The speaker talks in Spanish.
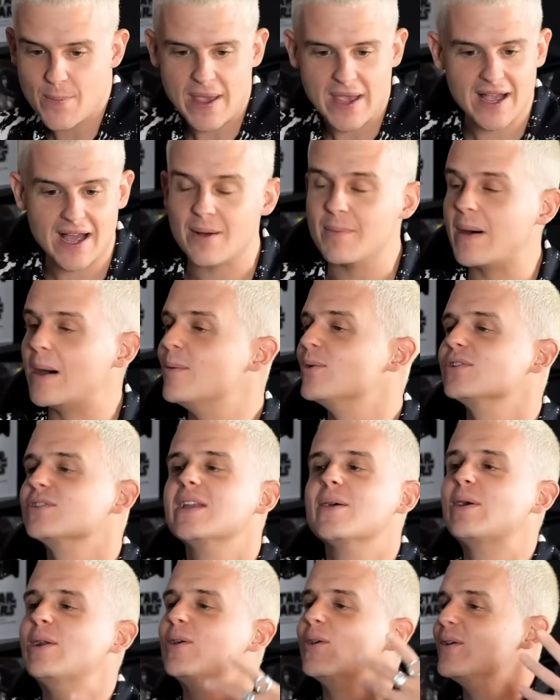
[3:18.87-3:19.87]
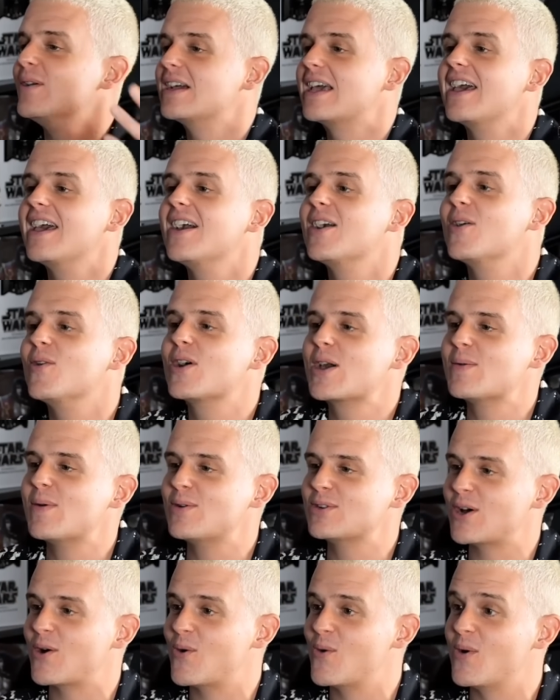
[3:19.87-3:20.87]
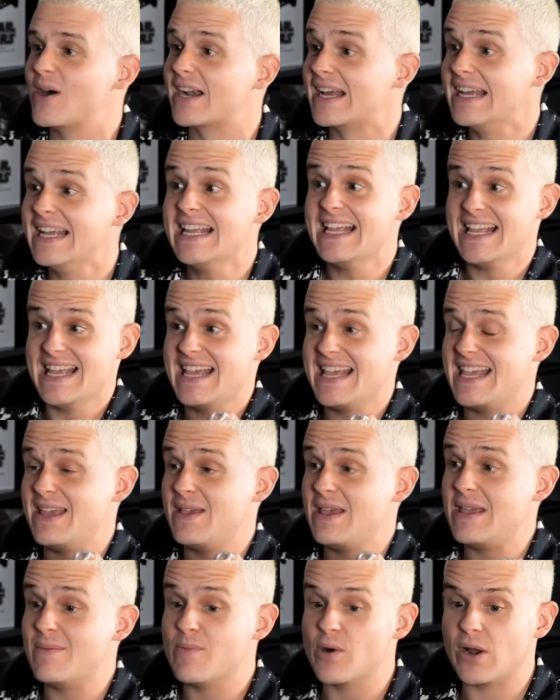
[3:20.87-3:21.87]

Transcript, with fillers: venga, vamos, dámelo. ¿Qué? ¿Con qué vamos a jugar? Y,